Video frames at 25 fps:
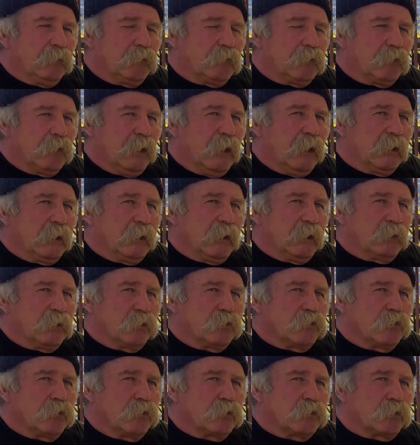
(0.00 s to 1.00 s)
Şu
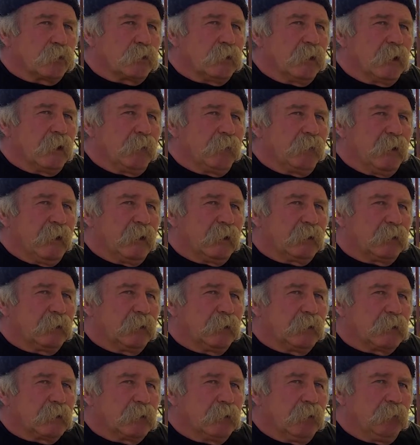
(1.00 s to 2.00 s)
andaki çocuklara
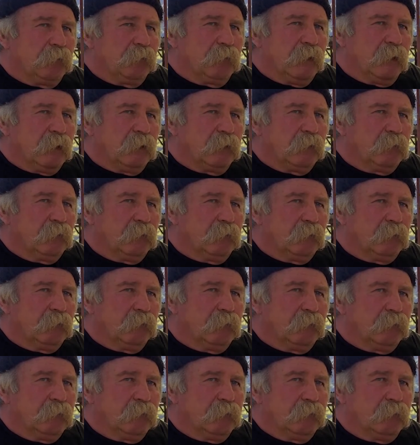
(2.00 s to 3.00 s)
baktığın zaman ben
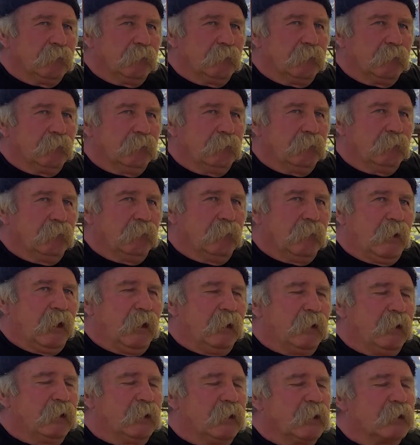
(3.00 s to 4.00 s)

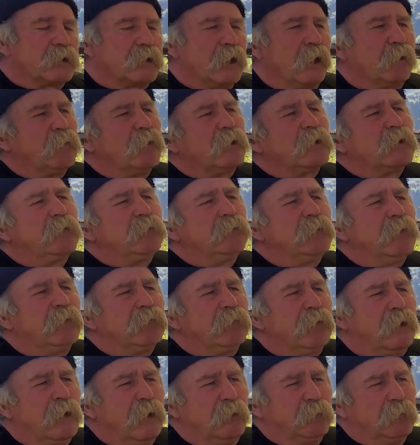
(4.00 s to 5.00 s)
mahallede çalmadığım
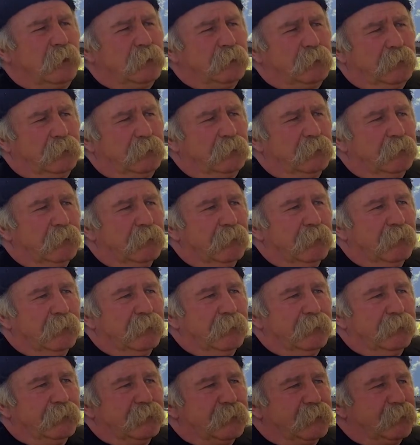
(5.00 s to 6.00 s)
meyve kalmadı.
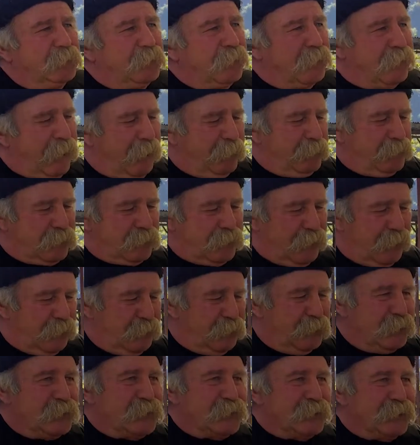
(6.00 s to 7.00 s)
Kimin
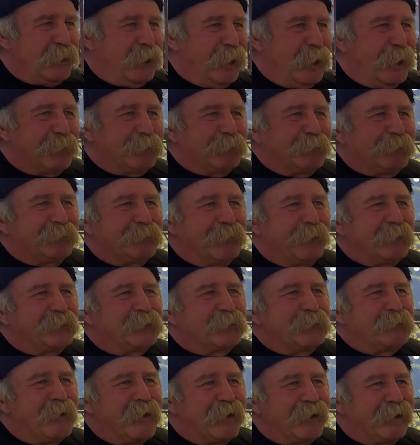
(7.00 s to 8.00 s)
kapısında incir, armut
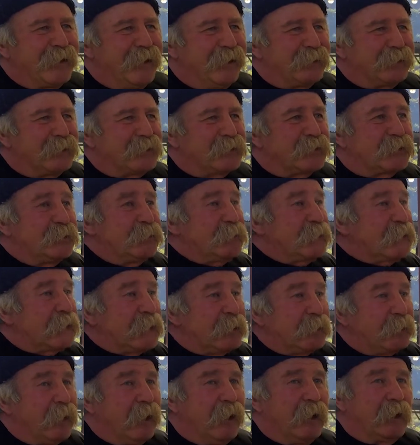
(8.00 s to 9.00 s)
var duman kaldırırız.
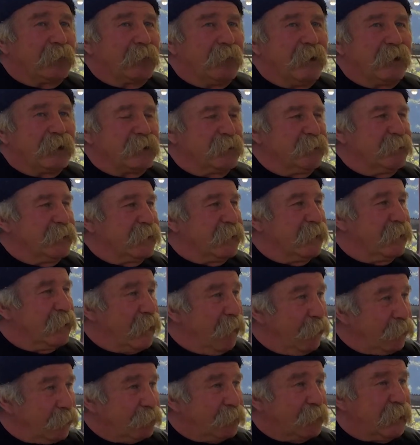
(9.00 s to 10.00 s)
Kimse de bağırmazdı bize.
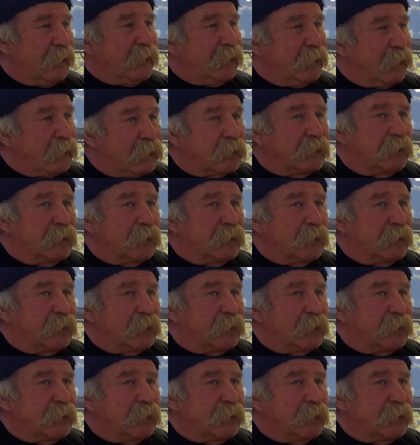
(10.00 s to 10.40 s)
Yavrum dalları